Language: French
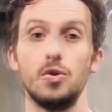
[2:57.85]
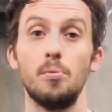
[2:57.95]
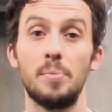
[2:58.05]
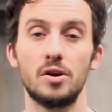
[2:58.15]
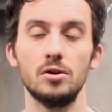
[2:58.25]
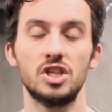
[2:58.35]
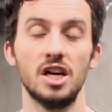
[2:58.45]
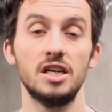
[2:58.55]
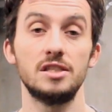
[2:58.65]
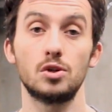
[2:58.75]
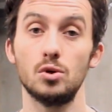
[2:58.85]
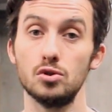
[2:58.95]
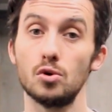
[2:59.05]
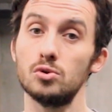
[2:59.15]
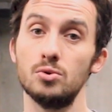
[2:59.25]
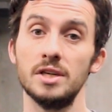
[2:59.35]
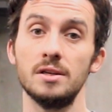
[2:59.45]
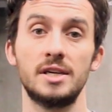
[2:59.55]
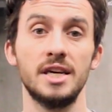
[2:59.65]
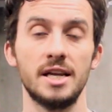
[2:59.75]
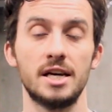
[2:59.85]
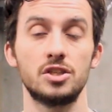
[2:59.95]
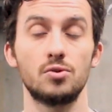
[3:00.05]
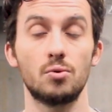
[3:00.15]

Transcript: Le PQ Challenge, aujourd'hui, gainage.